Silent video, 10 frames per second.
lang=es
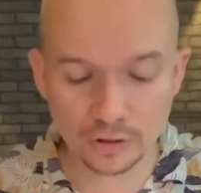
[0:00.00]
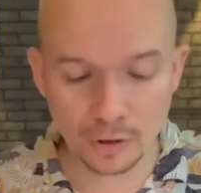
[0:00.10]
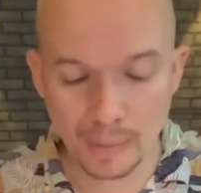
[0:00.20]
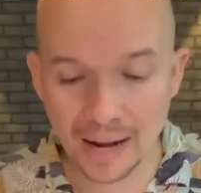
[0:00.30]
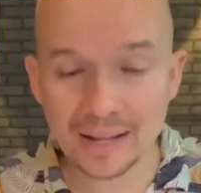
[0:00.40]

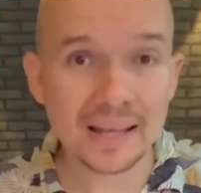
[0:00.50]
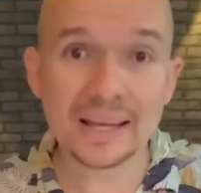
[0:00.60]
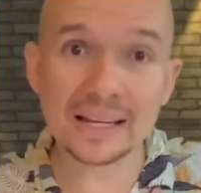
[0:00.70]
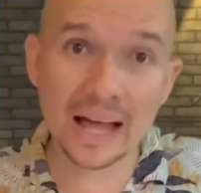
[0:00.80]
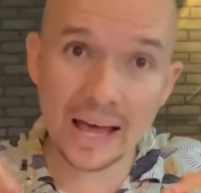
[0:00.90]
normal
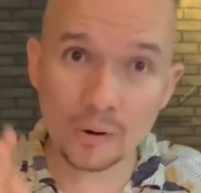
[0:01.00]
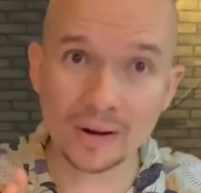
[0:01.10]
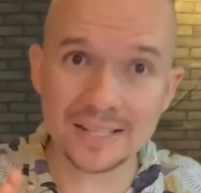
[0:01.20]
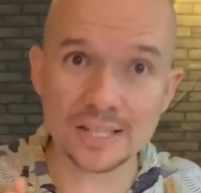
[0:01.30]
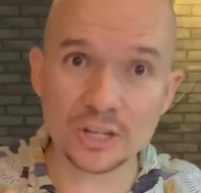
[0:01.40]
y la
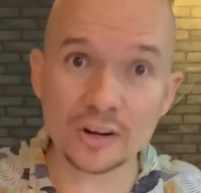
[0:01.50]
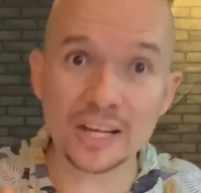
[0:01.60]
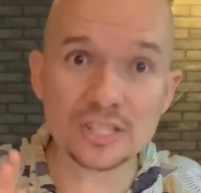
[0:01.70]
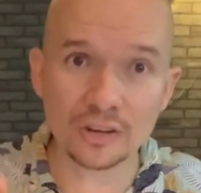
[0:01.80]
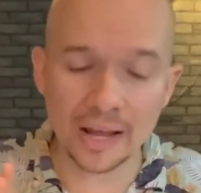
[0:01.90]
ecualización
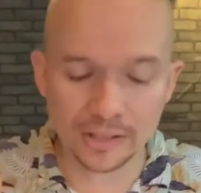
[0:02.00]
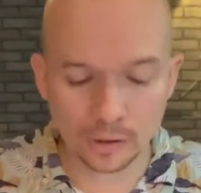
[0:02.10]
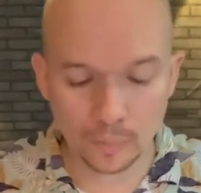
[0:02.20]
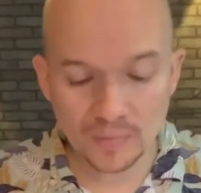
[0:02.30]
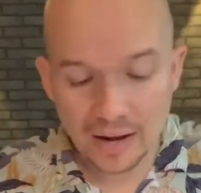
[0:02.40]

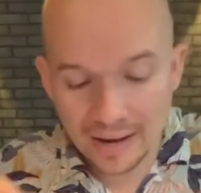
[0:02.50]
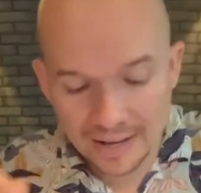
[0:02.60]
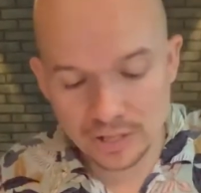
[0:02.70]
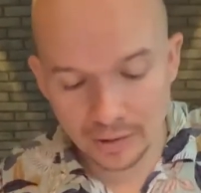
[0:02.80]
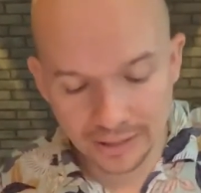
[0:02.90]
isolator. La
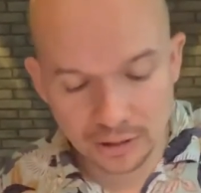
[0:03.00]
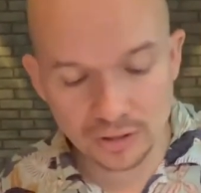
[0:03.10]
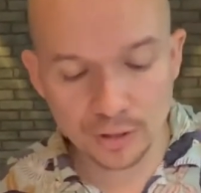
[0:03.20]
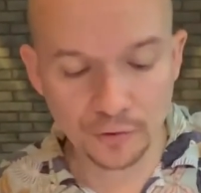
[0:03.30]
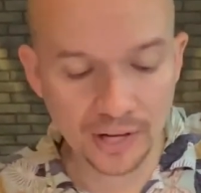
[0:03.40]
isolator
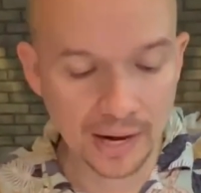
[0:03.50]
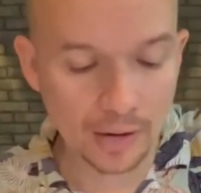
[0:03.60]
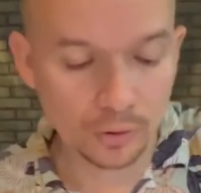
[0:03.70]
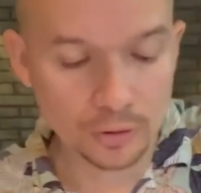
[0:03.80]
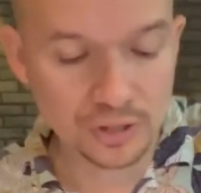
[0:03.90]
significa
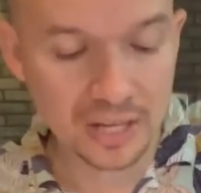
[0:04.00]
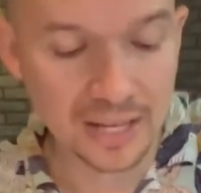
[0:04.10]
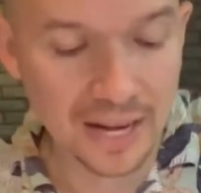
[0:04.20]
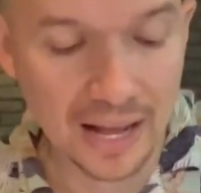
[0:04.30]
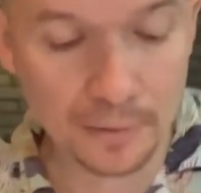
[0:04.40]
que cuando usted
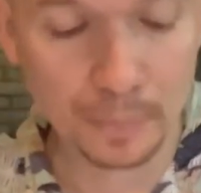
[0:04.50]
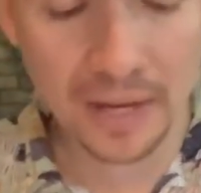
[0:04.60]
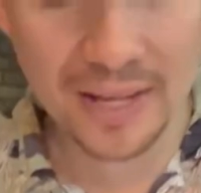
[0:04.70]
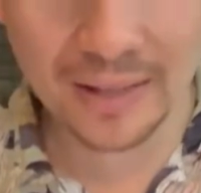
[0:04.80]
gire la perilla